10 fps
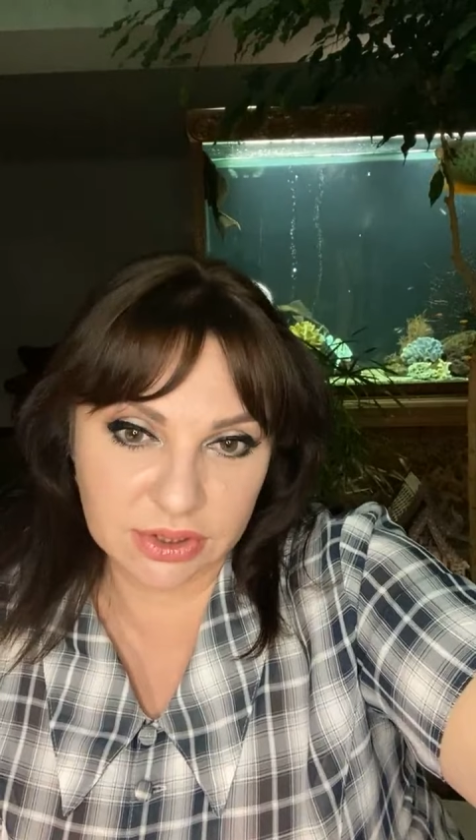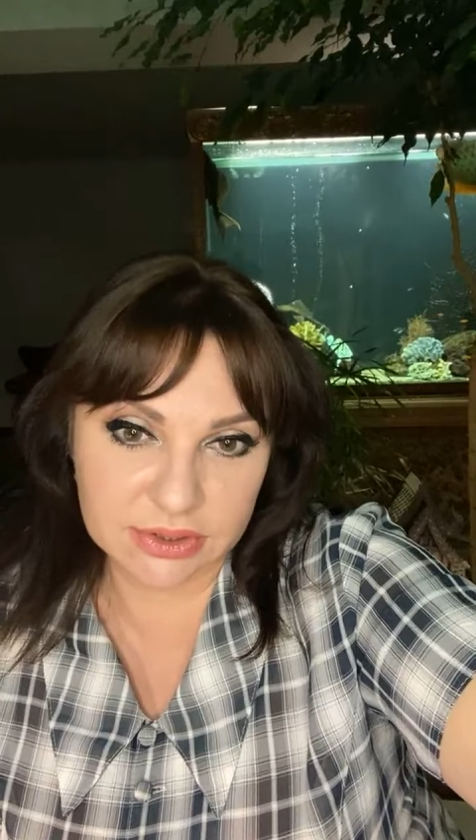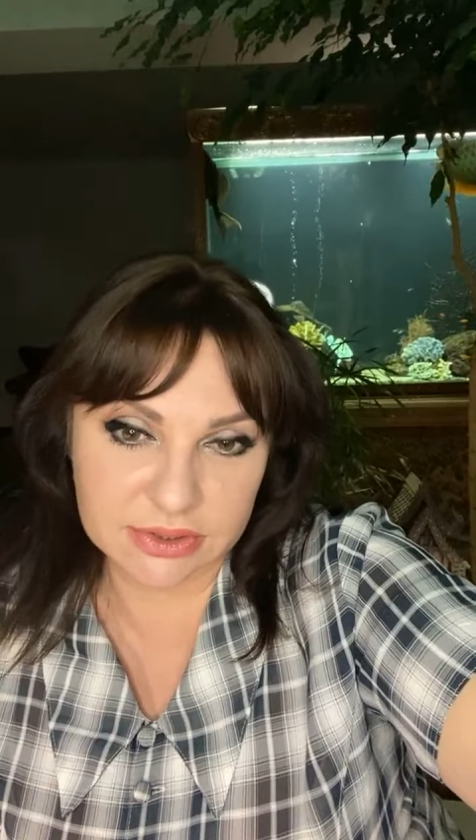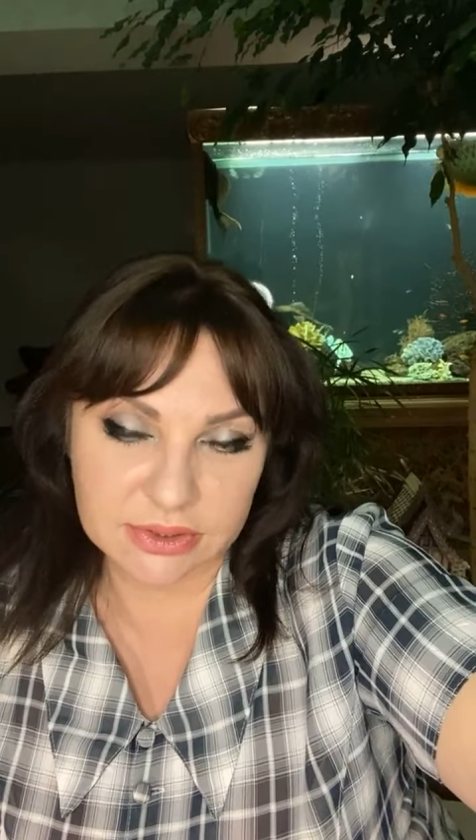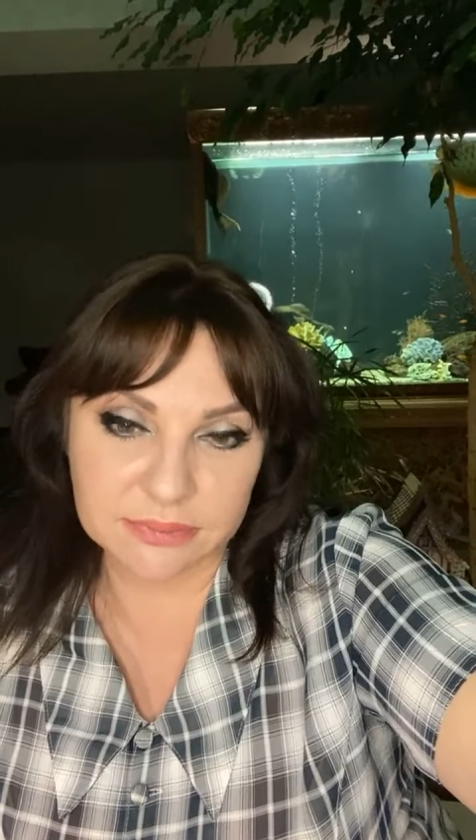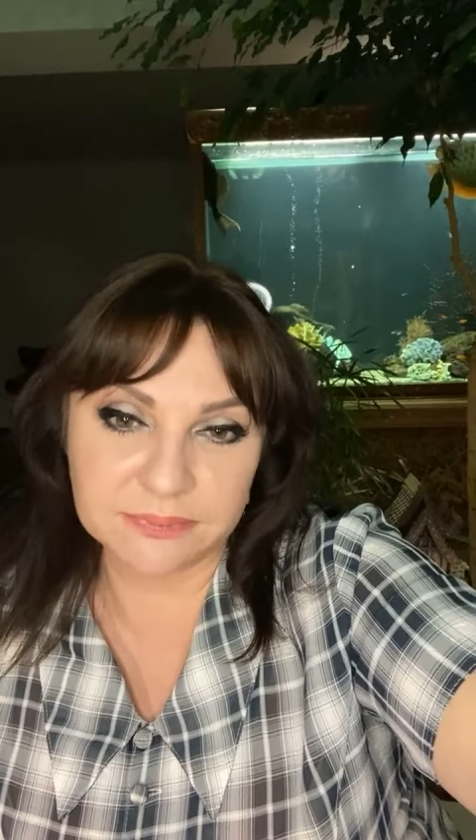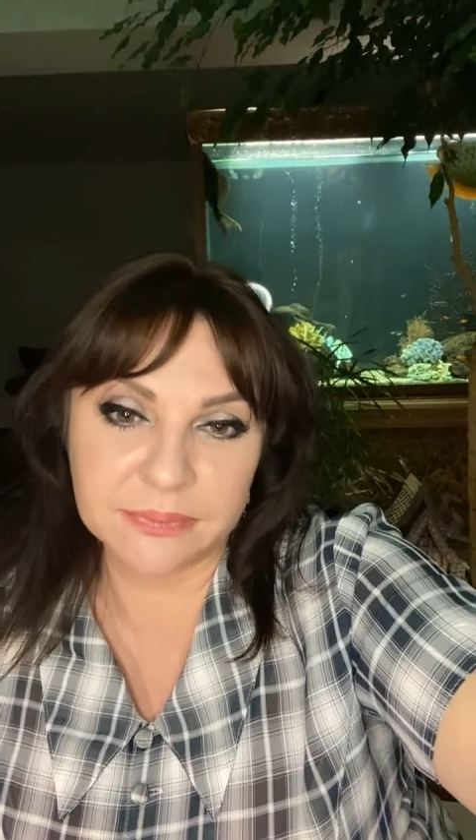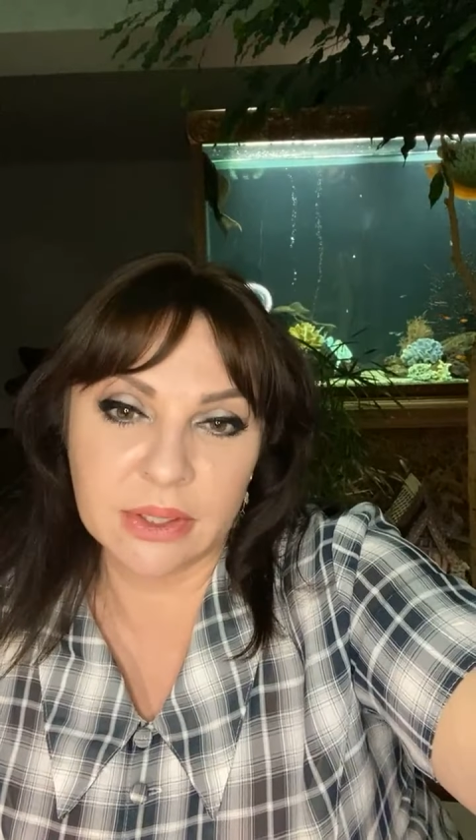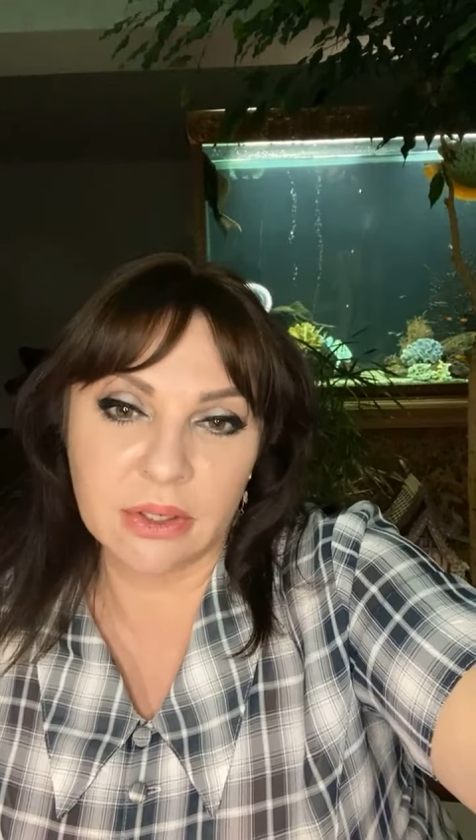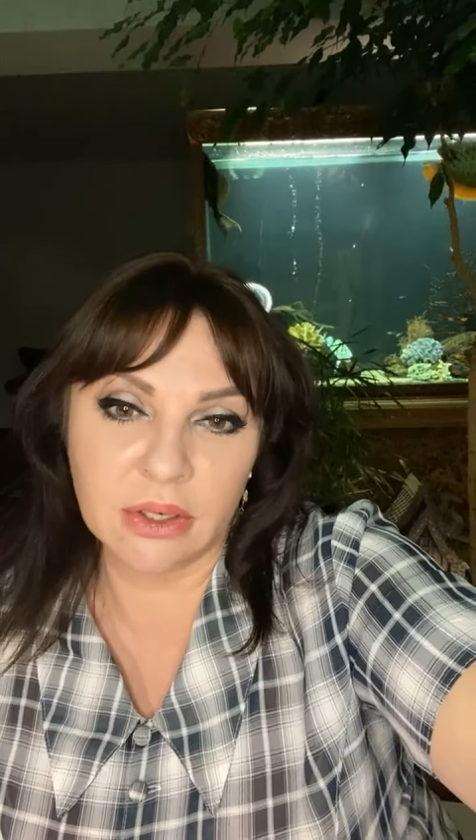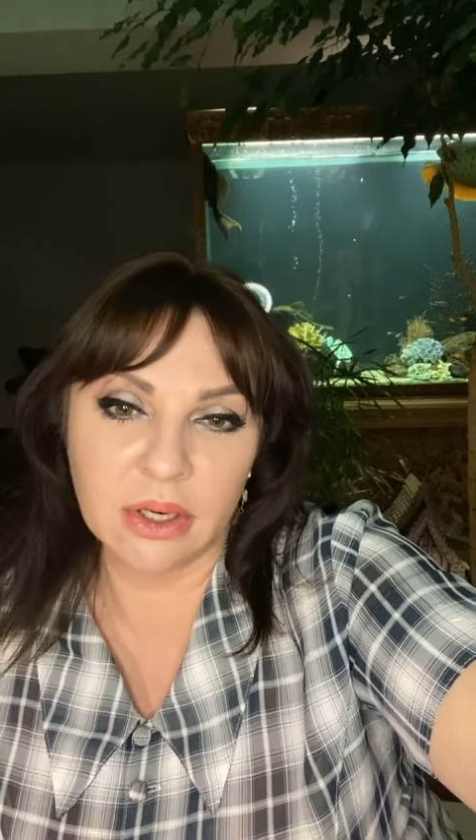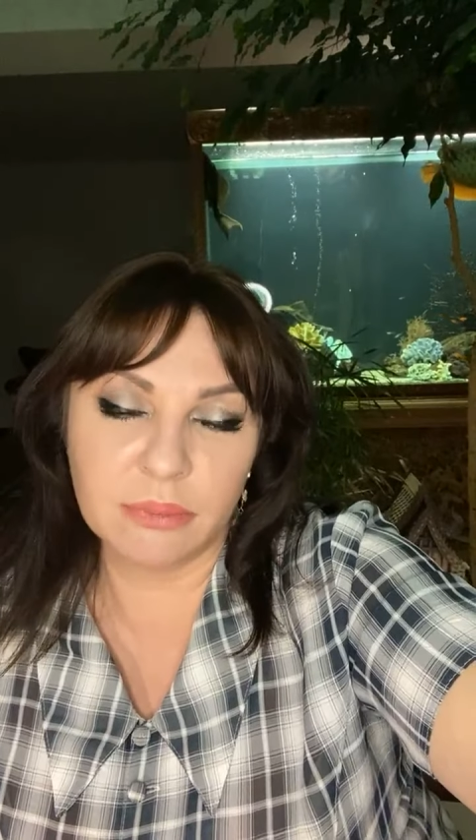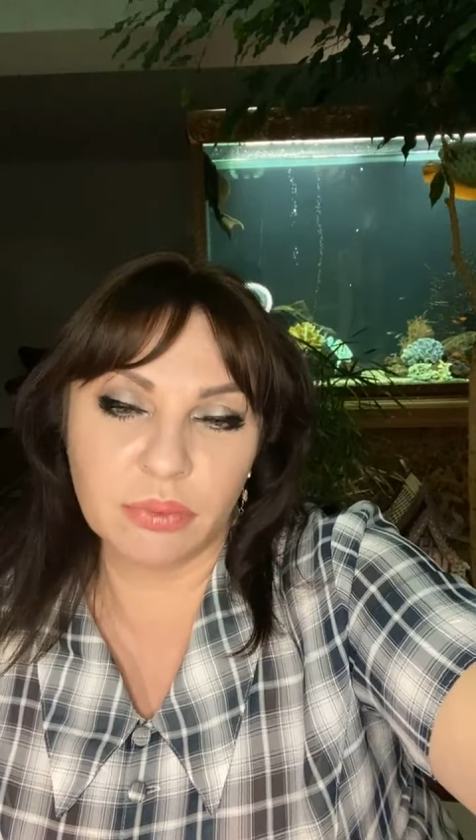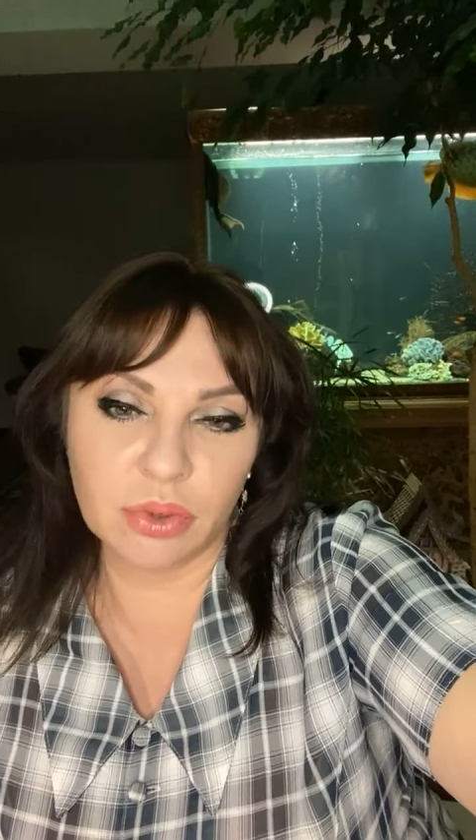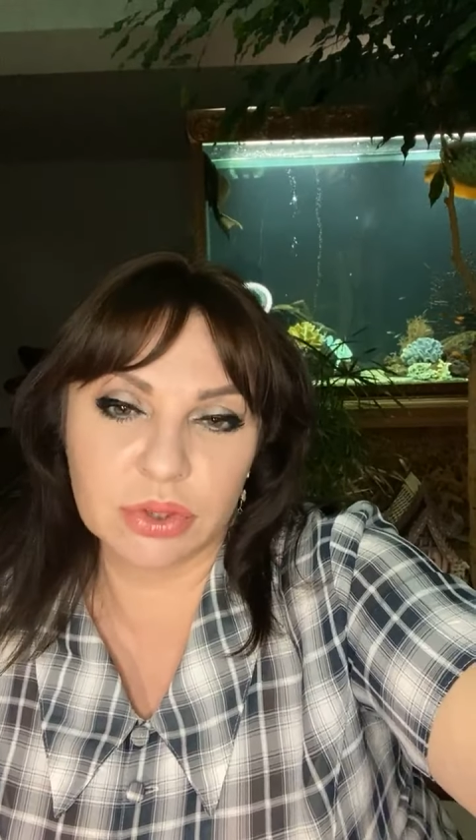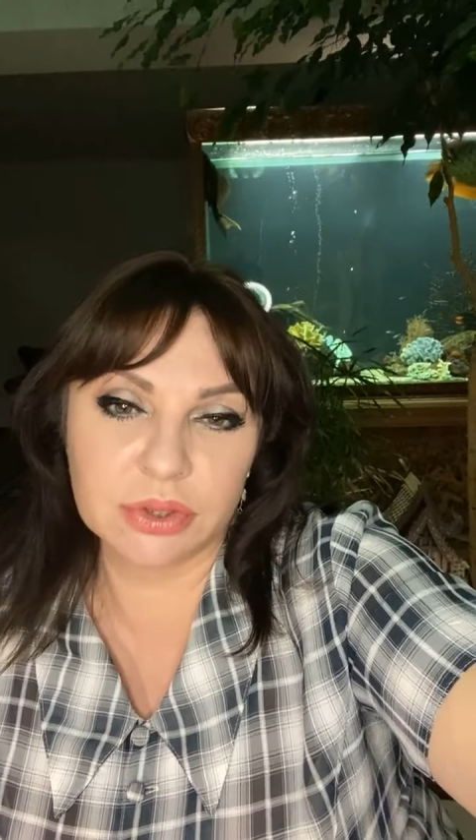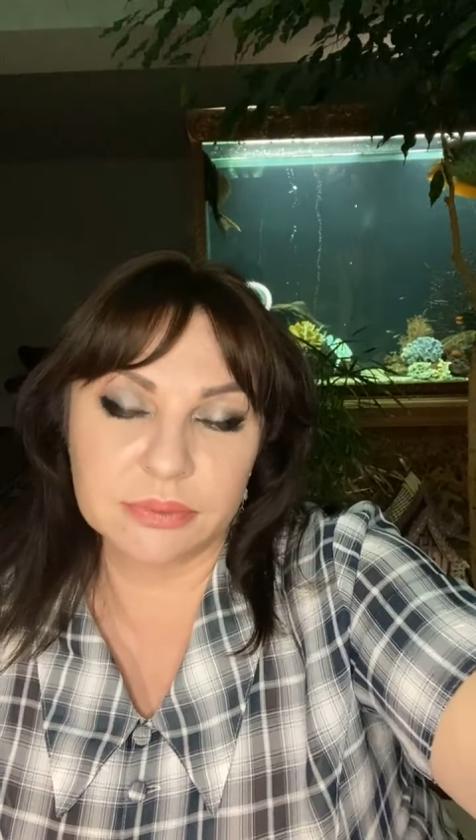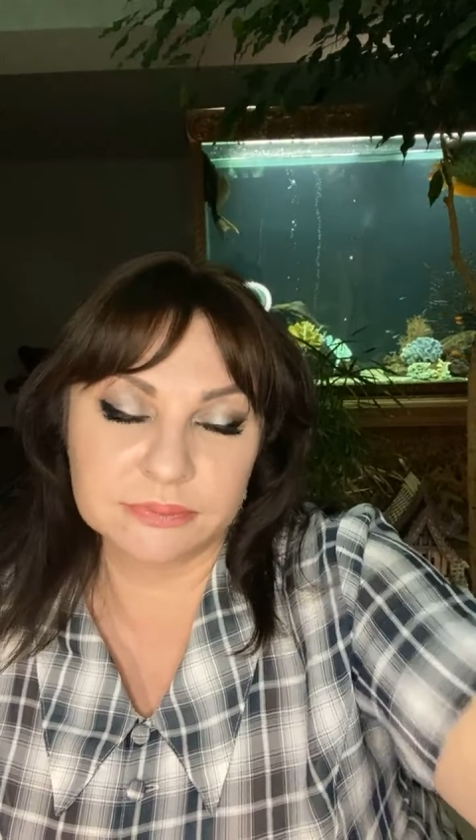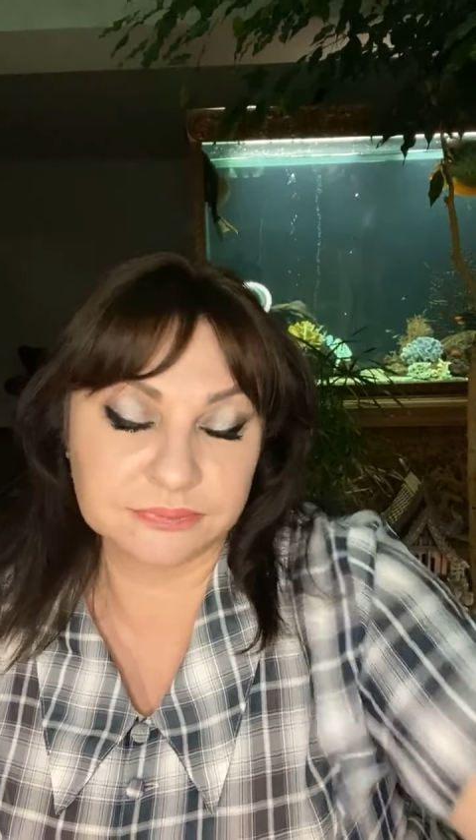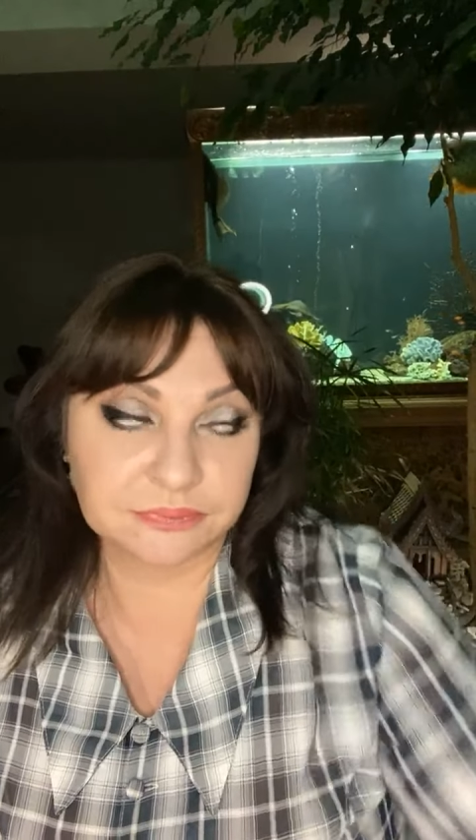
хотим. Аборт.